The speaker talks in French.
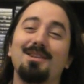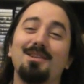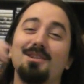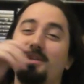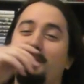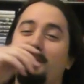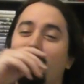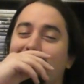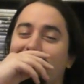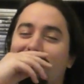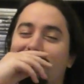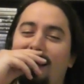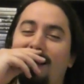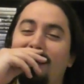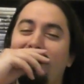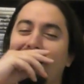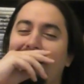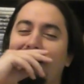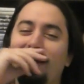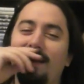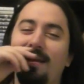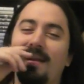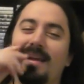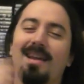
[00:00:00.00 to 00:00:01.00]
sorti comme ça.
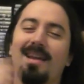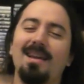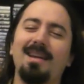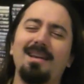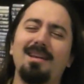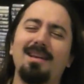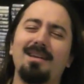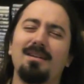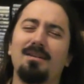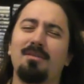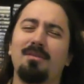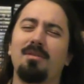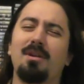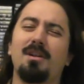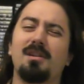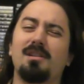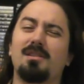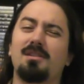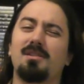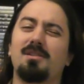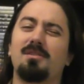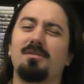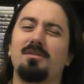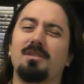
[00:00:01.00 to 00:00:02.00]
Et euh, ouais,
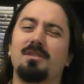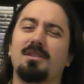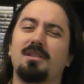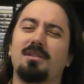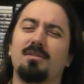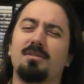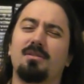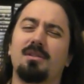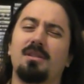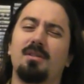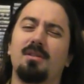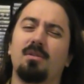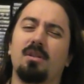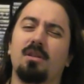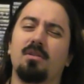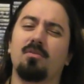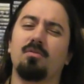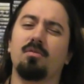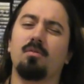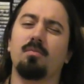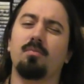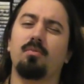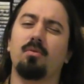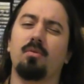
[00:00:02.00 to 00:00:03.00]
sinon c'est aussi
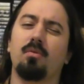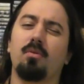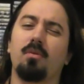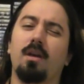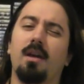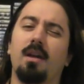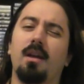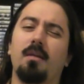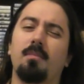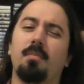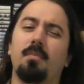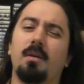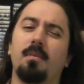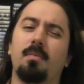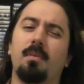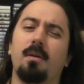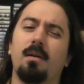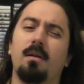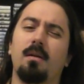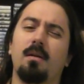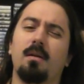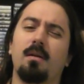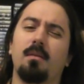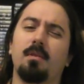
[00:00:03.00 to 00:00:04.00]
l'occasion pour que Greg
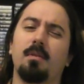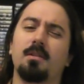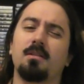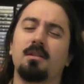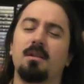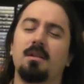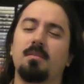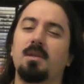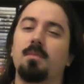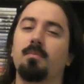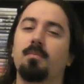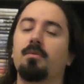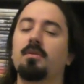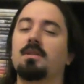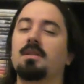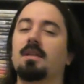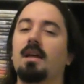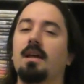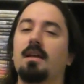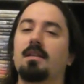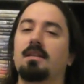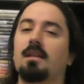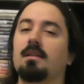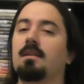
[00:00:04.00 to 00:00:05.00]
présente un petit peu
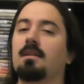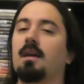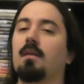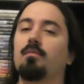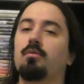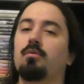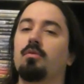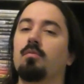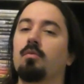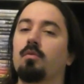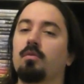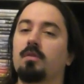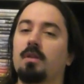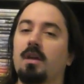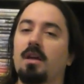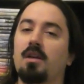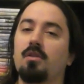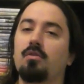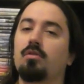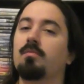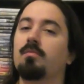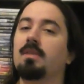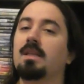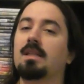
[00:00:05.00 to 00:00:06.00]
sa, table de
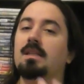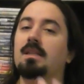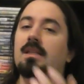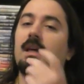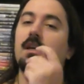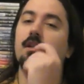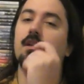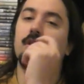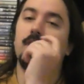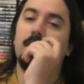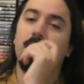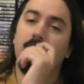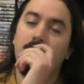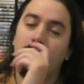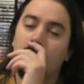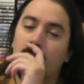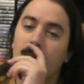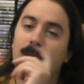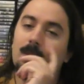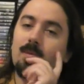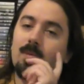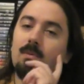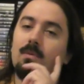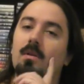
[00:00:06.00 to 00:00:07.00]
montage, de mixage
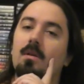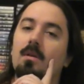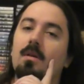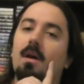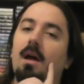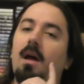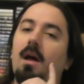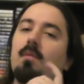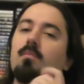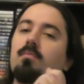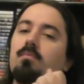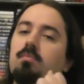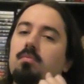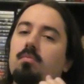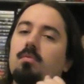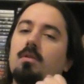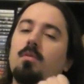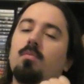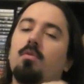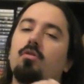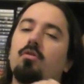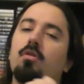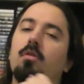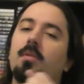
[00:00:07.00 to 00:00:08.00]
sonore, hein,
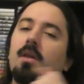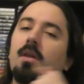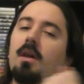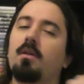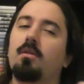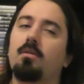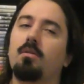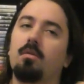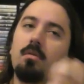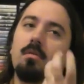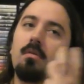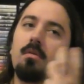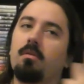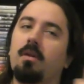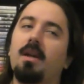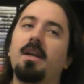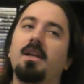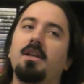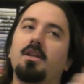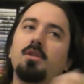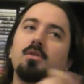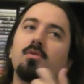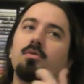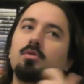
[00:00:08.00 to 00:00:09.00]
qui montre bien que
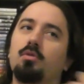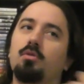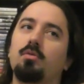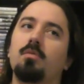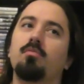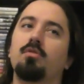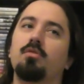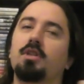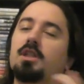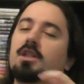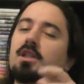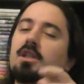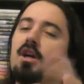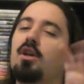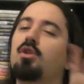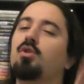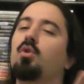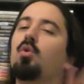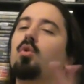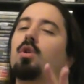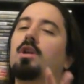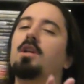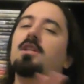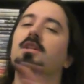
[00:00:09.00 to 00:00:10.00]
ouais, je suis musicien,
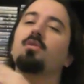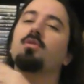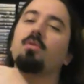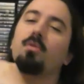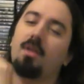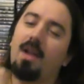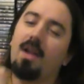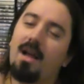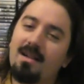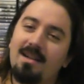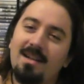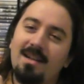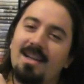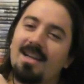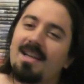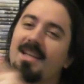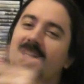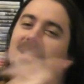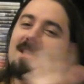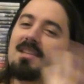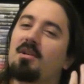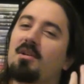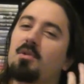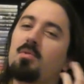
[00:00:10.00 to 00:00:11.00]
je connais ces trucs-là,
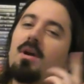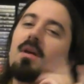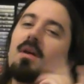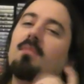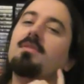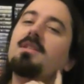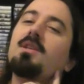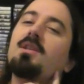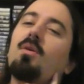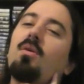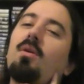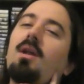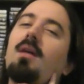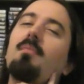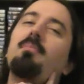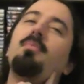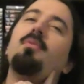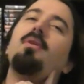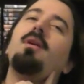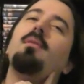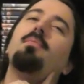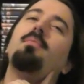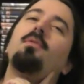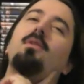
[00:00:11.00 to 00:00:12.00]
et ça va jouer un petit rôle un
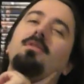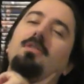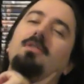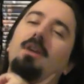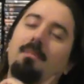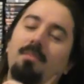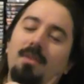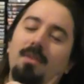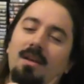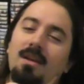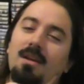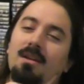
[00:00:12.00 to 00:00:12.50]
peu important.